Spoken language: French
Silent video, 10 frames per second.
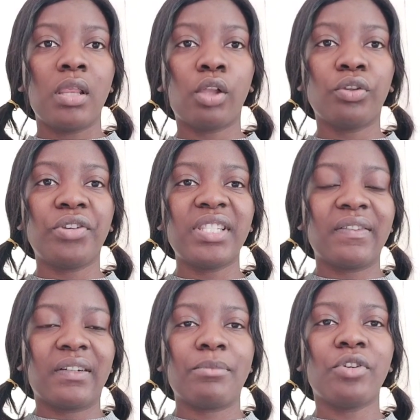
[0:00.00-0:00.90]
L'entretien,
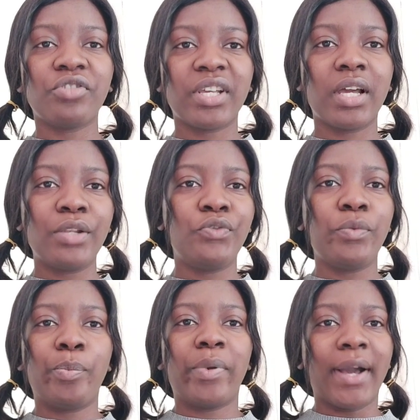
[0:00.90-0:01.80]
c'est vraiment genre,
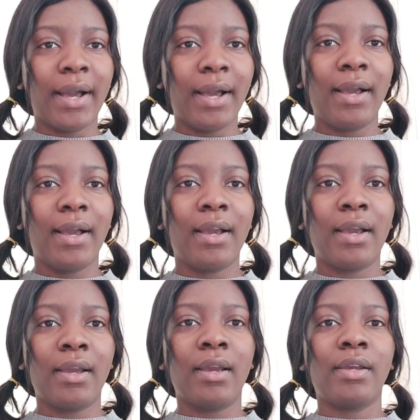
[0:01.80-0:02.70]
tu pars,
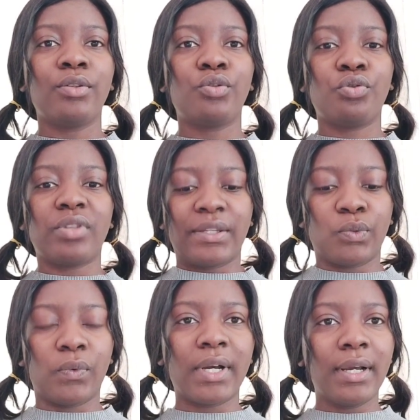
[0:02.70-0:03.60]
tu
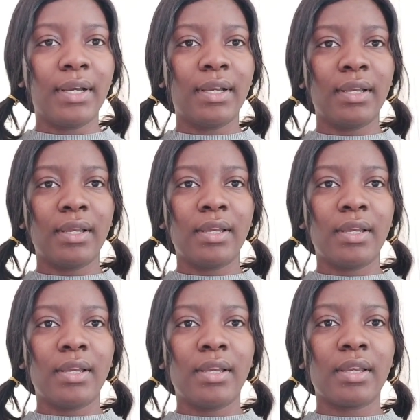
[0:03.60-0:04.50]
t'assois,
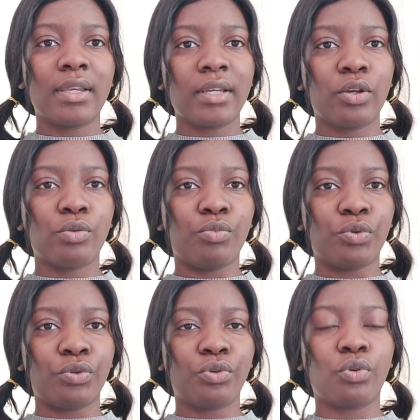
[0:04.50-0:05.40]
il y a un
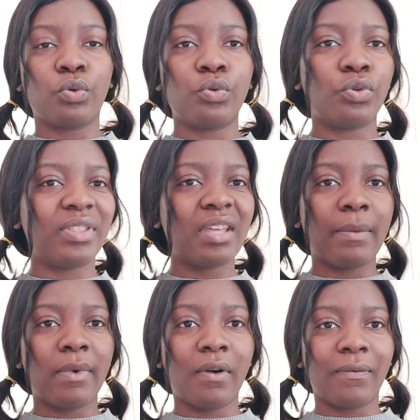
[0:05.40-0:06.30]
monsieur ou une
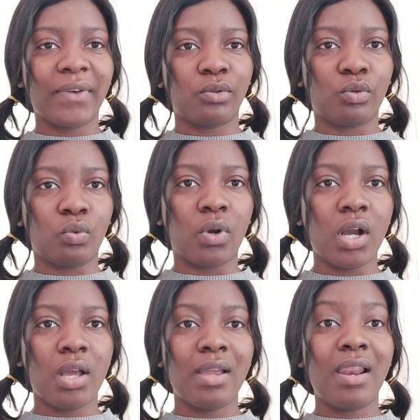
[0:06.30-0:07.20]
dame en face de
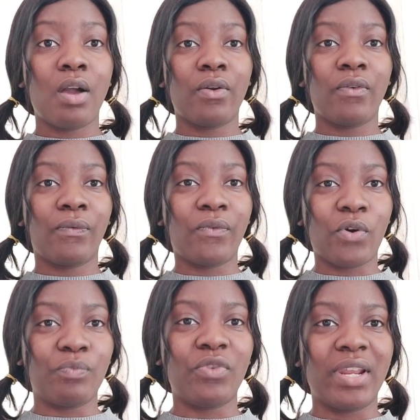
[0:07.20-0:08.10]
toi, elle a un
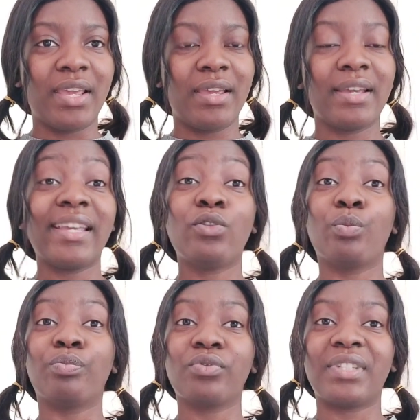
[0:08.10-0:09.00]
formulaire et elle te
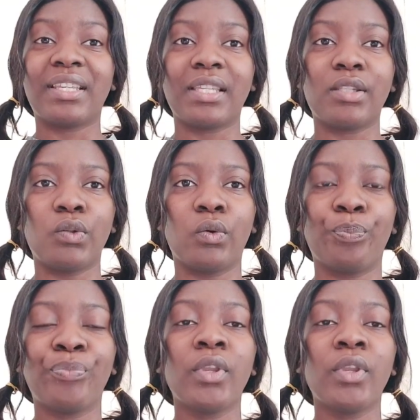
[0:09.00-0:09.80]
pose des questions.